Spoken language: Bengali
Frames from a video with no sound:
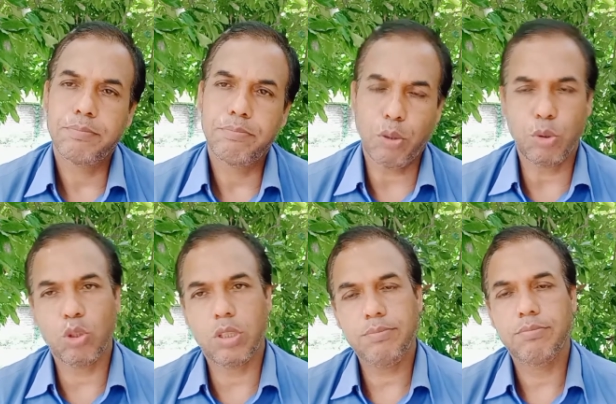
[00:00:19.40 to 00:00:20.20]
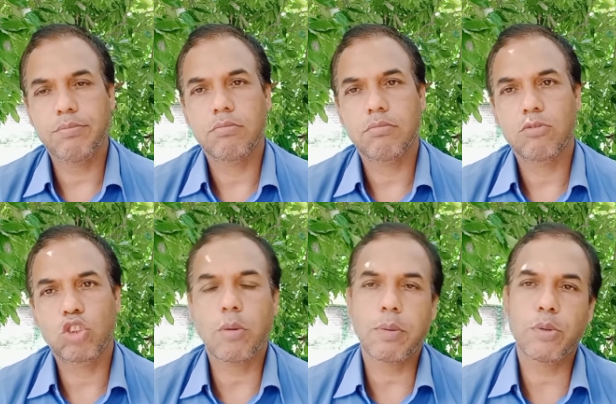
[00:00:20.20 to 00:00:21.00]
প্রিয় বন্ধুরা
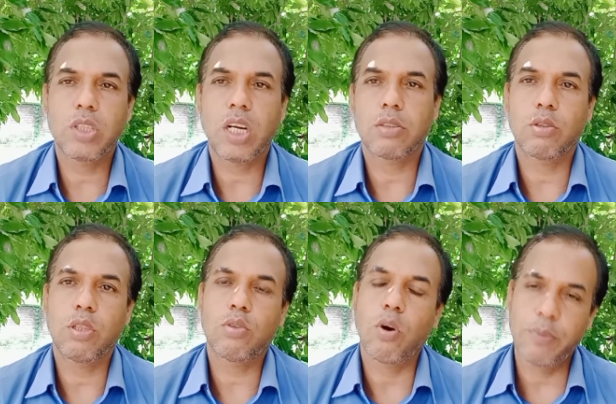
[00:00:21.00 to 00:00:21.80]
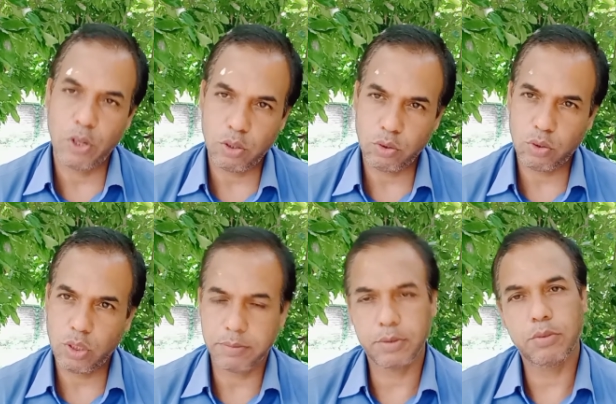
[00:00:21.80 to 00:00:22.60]
সবার প্রতি আন্তরিক অভিনন্দন
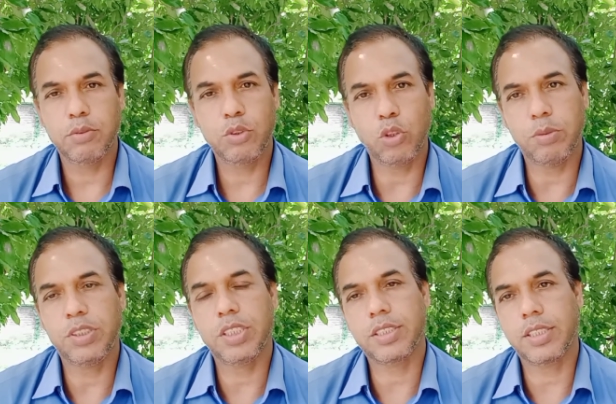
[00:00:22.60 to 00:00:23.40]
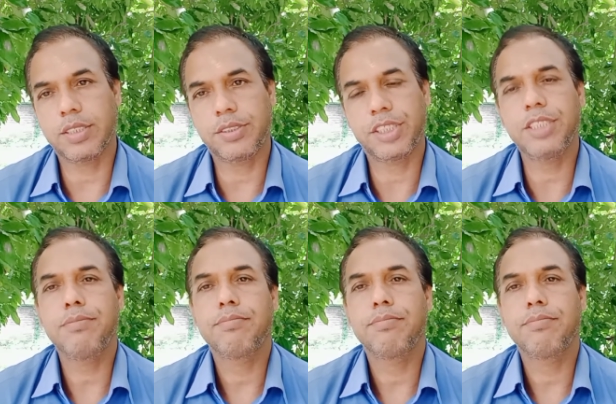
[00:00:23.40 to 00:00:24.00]
এবং শুভেচ্ছা জানাচ্ছি